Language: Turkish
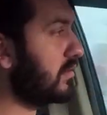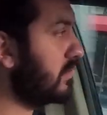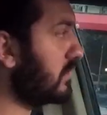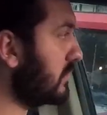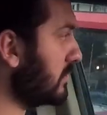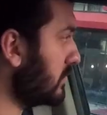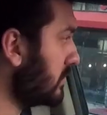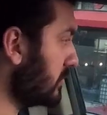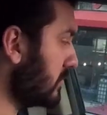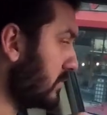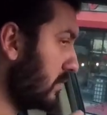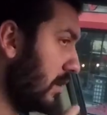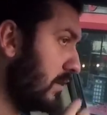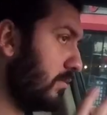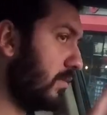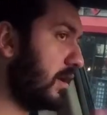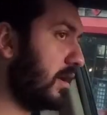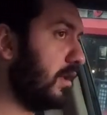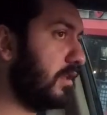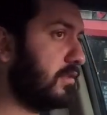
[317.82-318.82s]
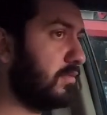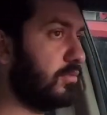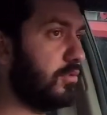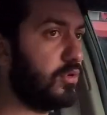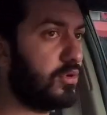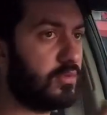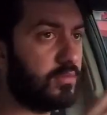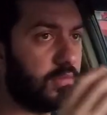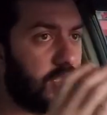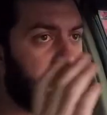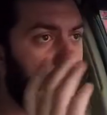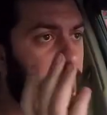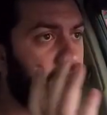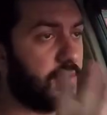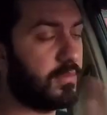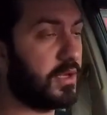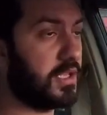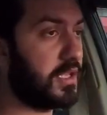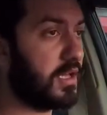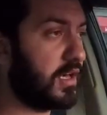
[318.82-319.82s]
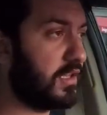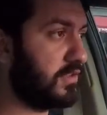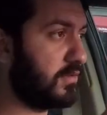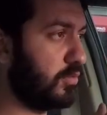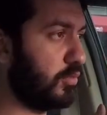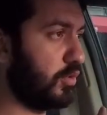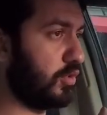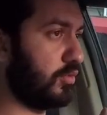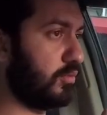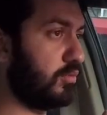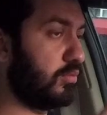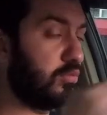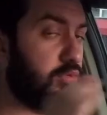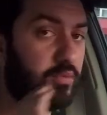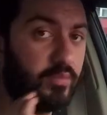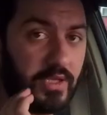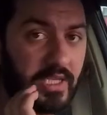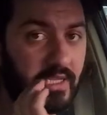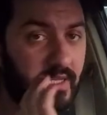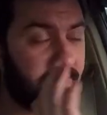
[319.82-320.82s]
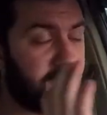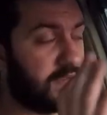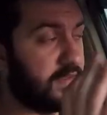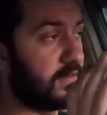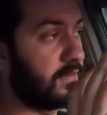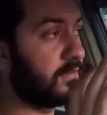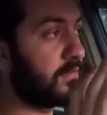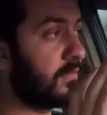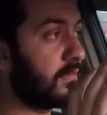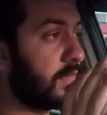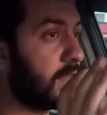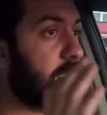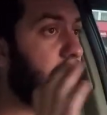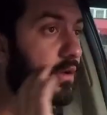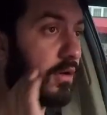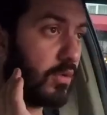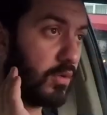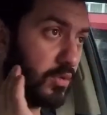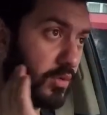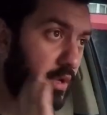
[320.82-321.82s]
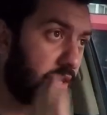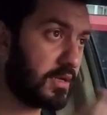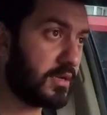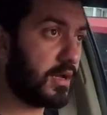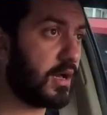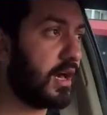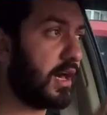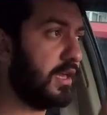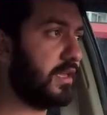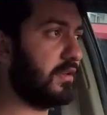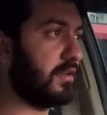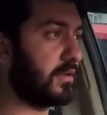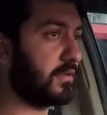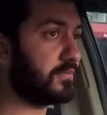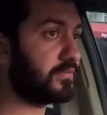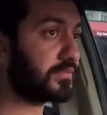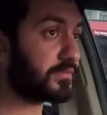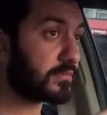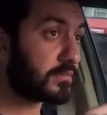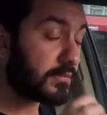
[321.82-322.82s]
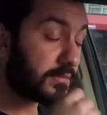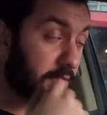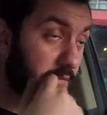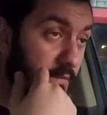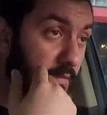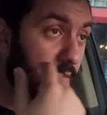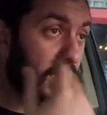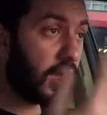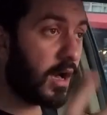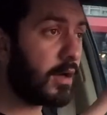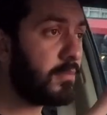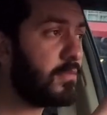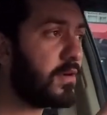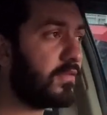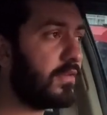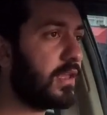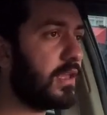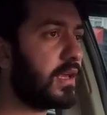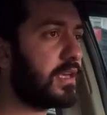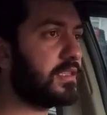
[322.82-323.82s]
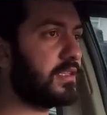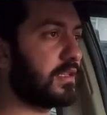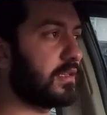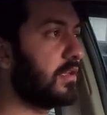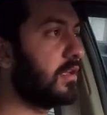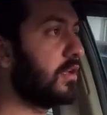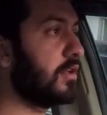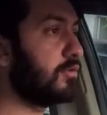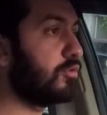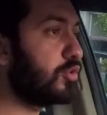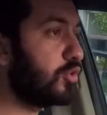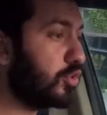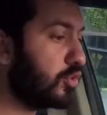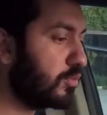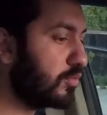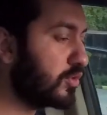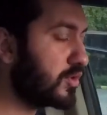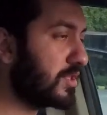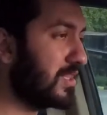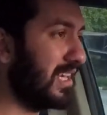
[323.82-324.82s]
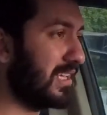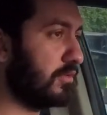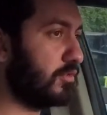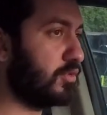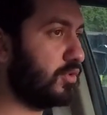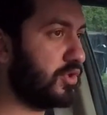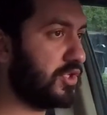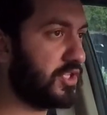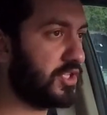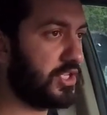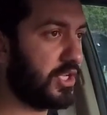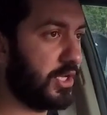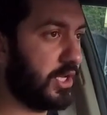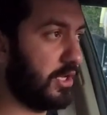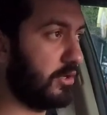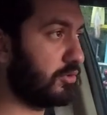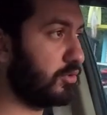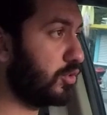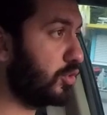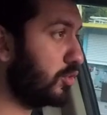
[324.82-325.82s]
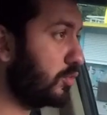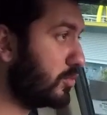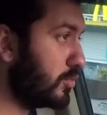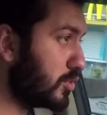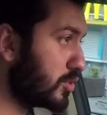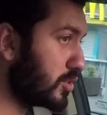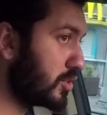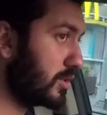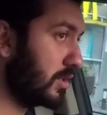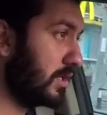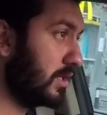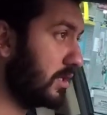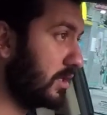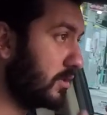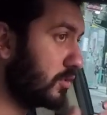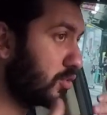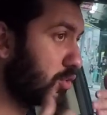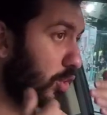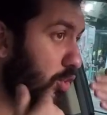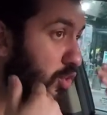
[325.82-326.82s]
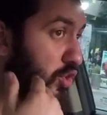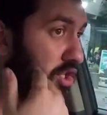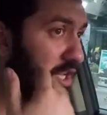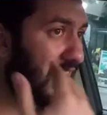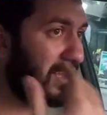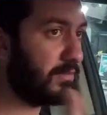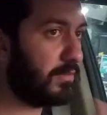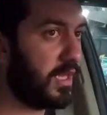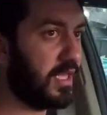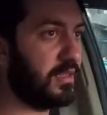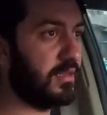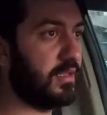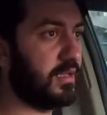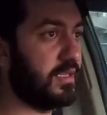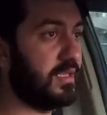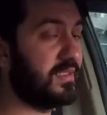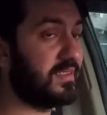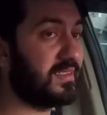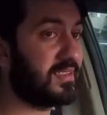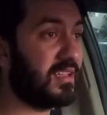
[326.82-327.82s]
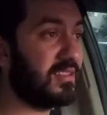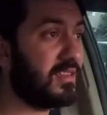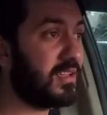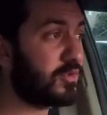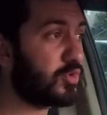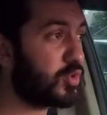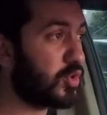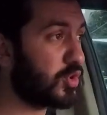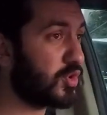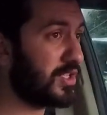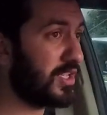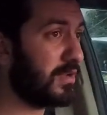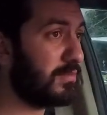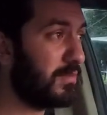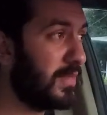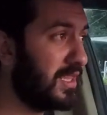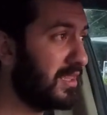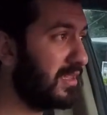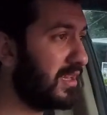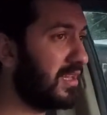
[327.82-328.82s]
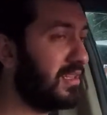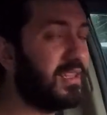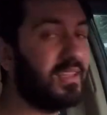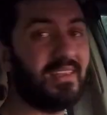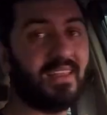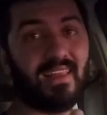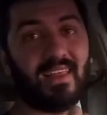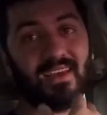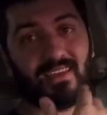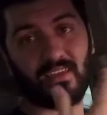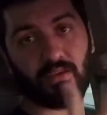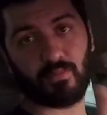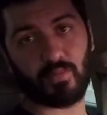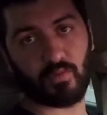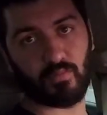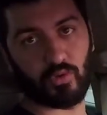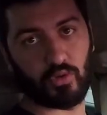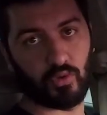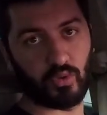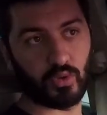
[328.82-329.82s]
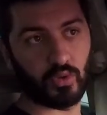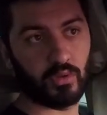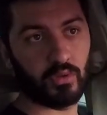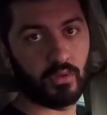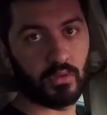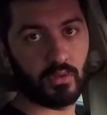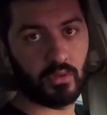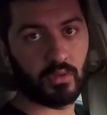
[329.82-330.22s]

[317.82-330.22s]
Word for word: e, heba etmiyorum ya da yabana atmıyorum. Bu bir kesin. Onlar ayrı. Ama ve lakin günümüz teknoloji çağı, günümüz e, sosyal medya, insanlar sosyal medyayla neler yapabiliyor?